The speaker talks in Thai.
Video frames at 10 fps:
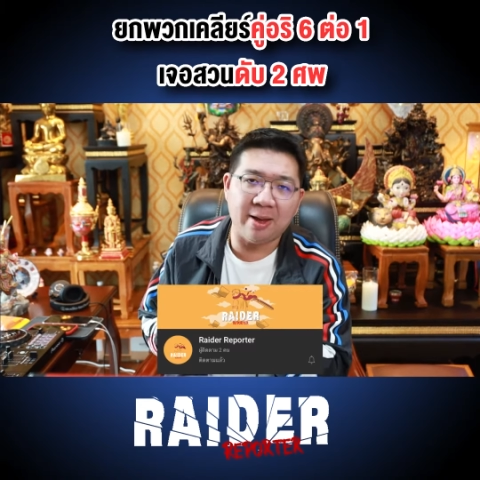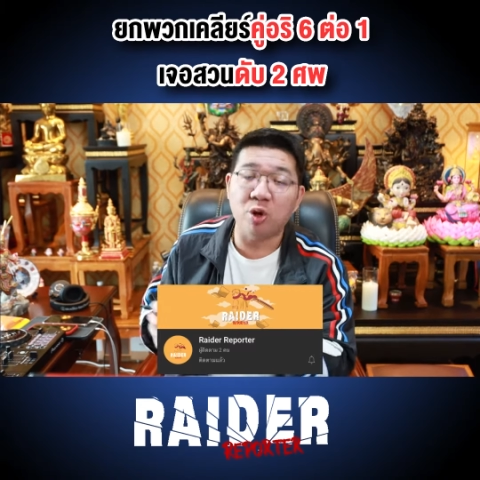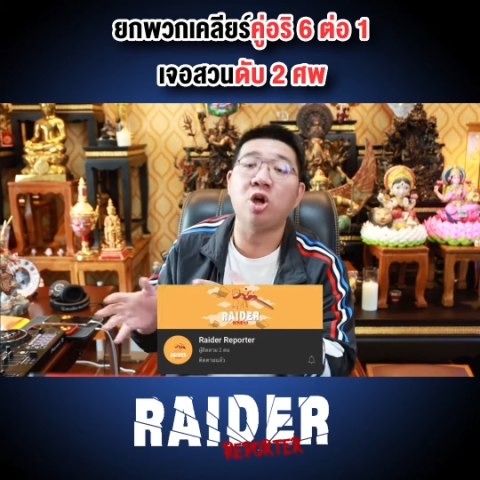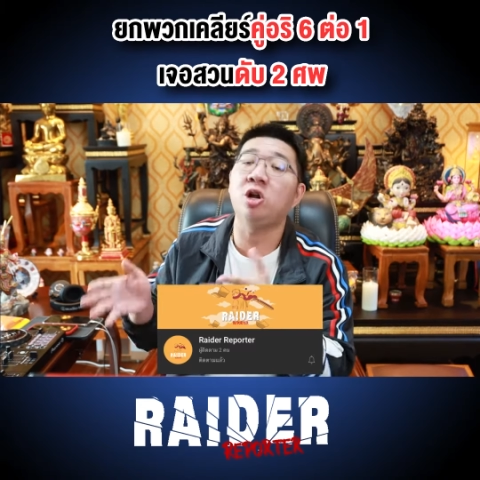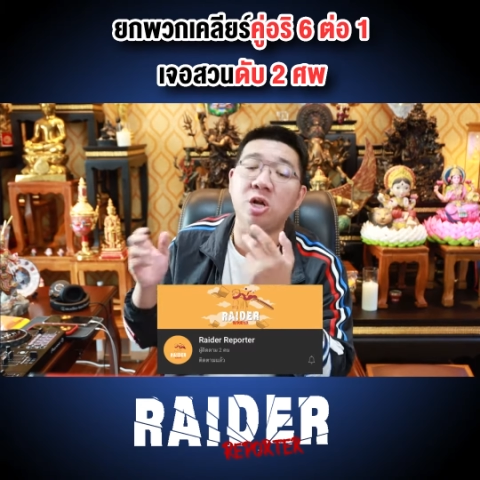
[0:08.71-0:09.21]
บ
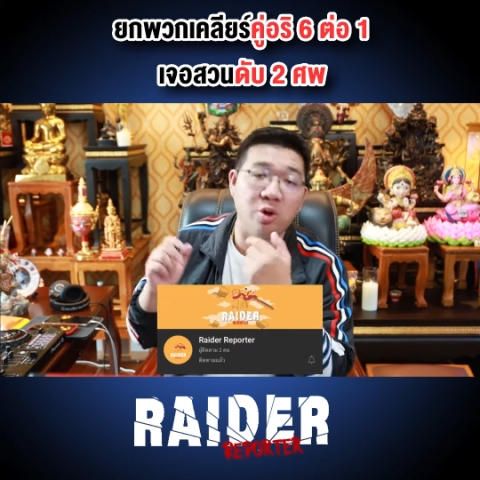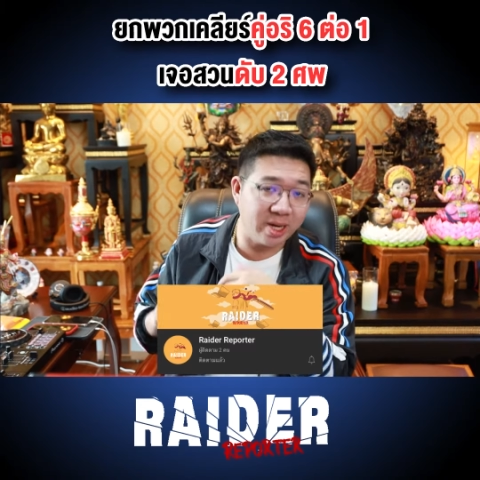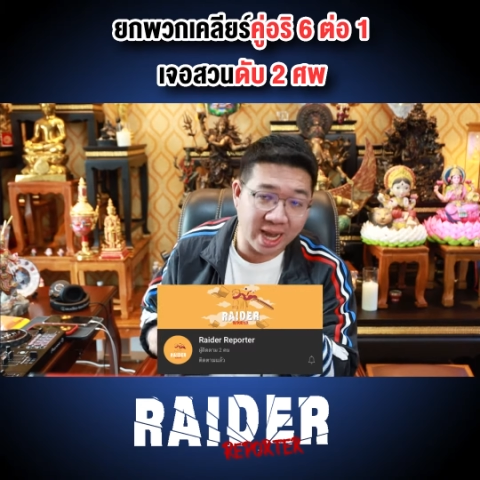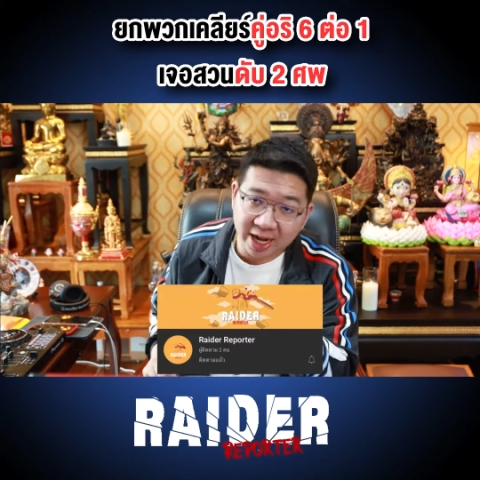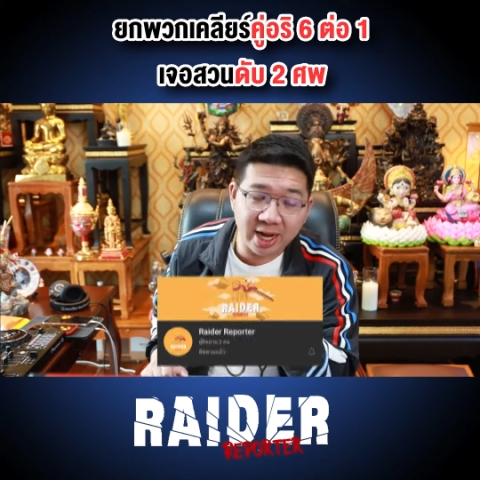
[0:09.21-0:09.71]
นท้องถน
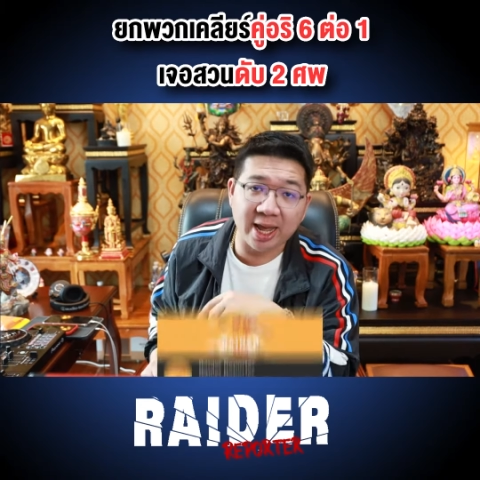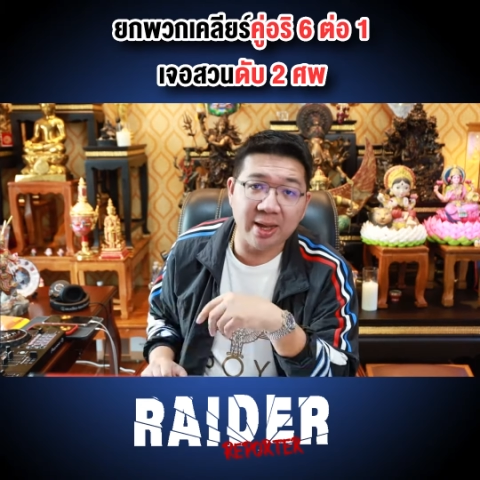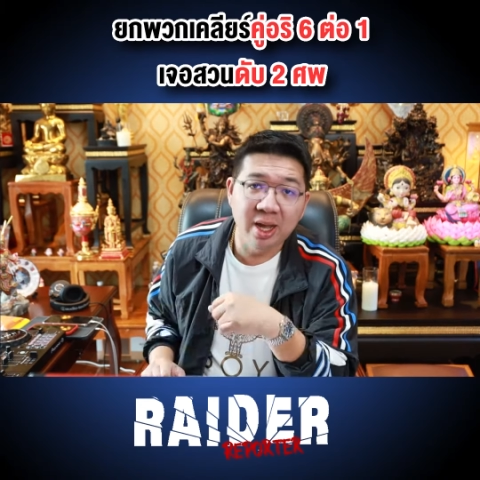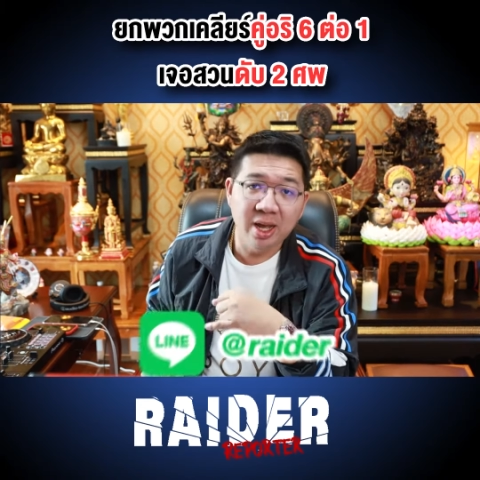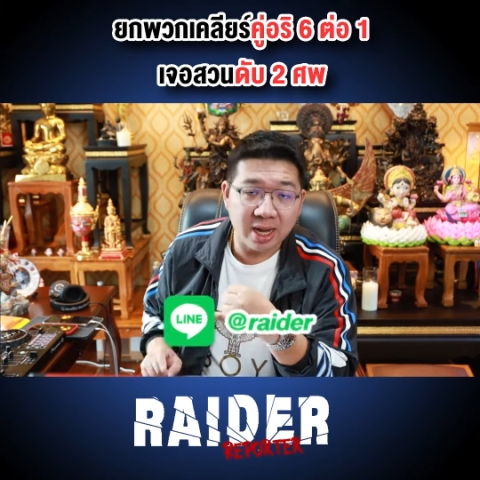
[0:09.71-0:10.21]
นแค่นั้นเอง
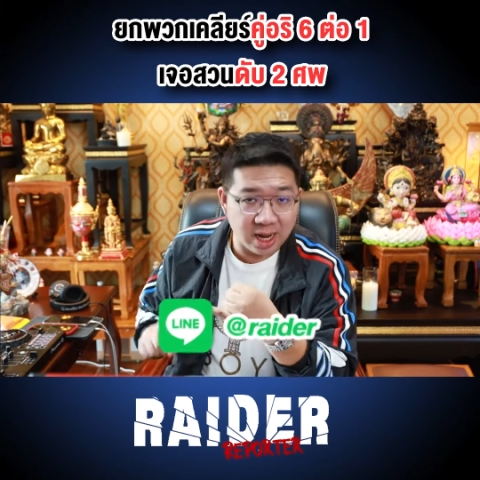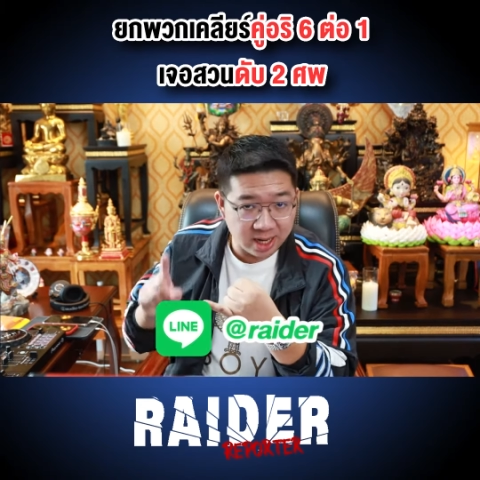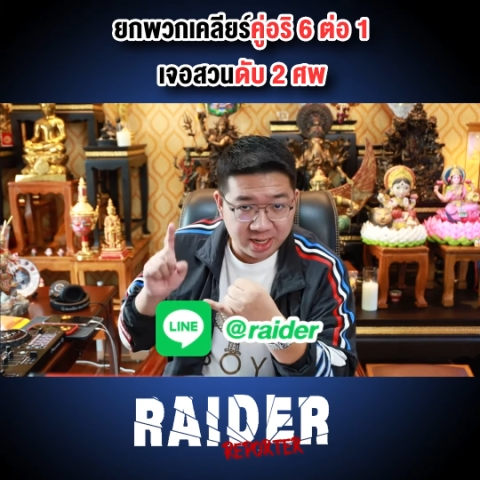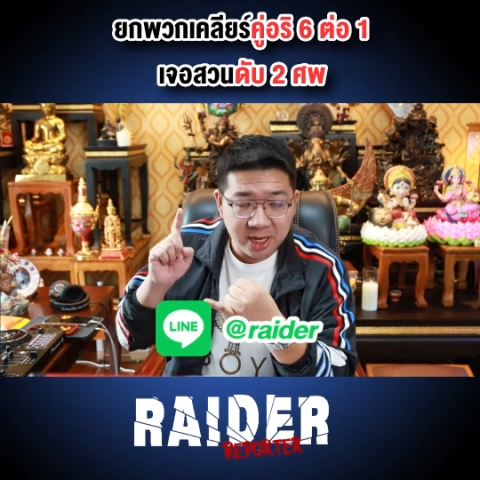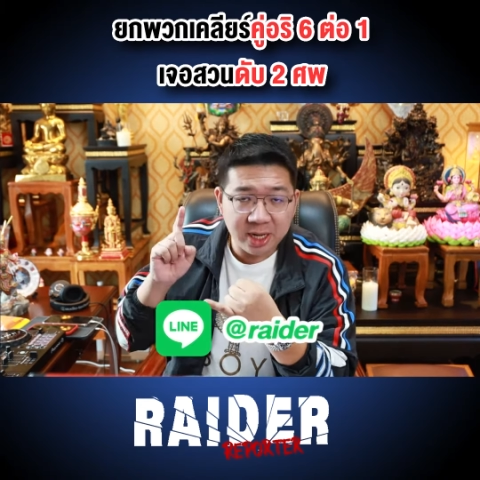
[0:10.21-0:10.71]
เกิ
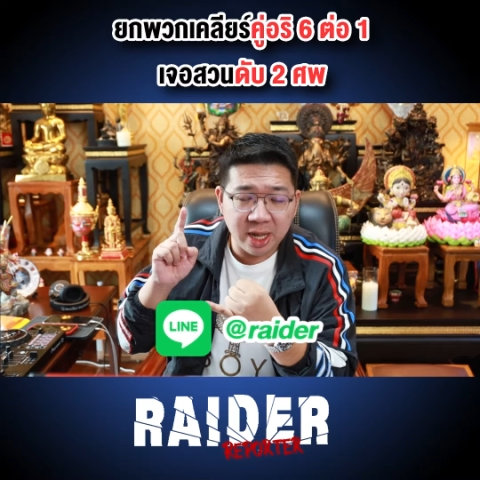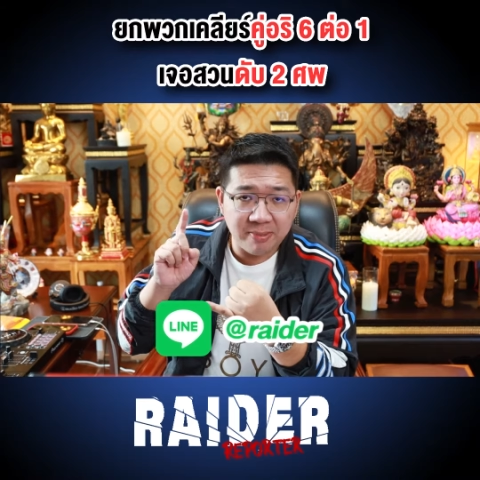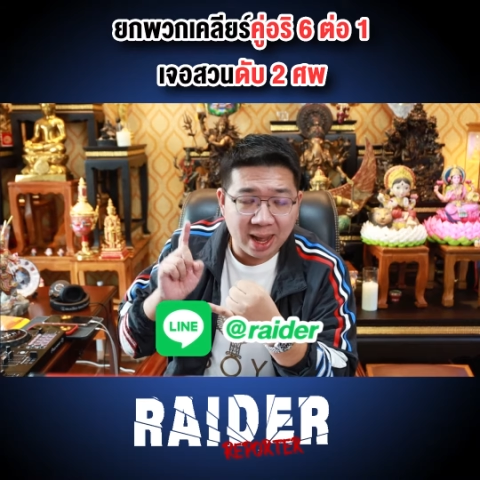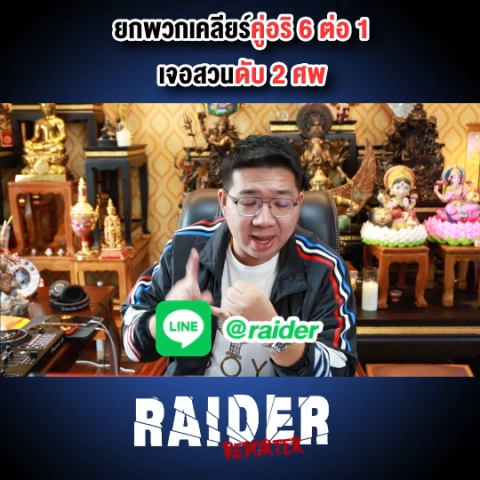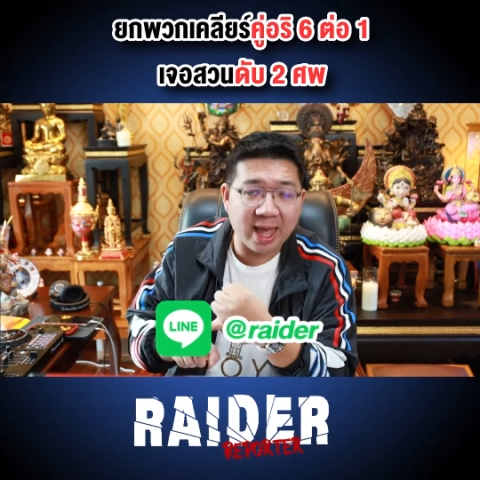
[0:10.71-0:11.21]
ดขึ้นที่
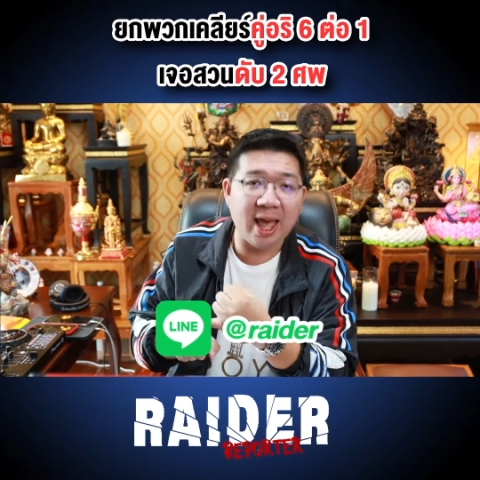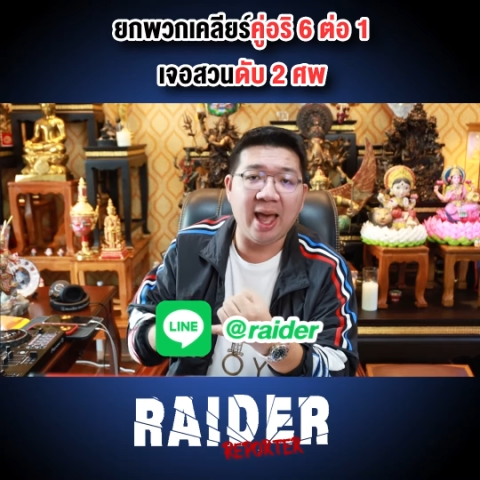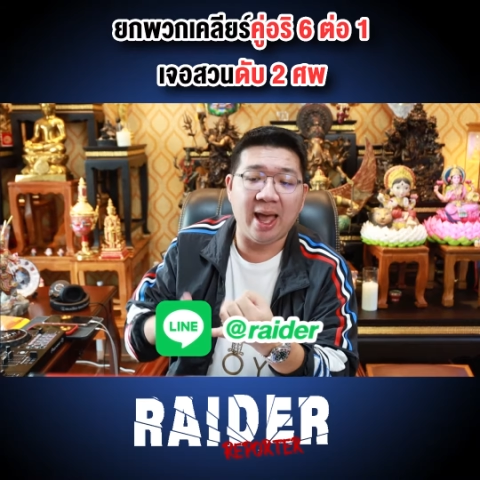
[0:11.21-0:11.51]
บางแค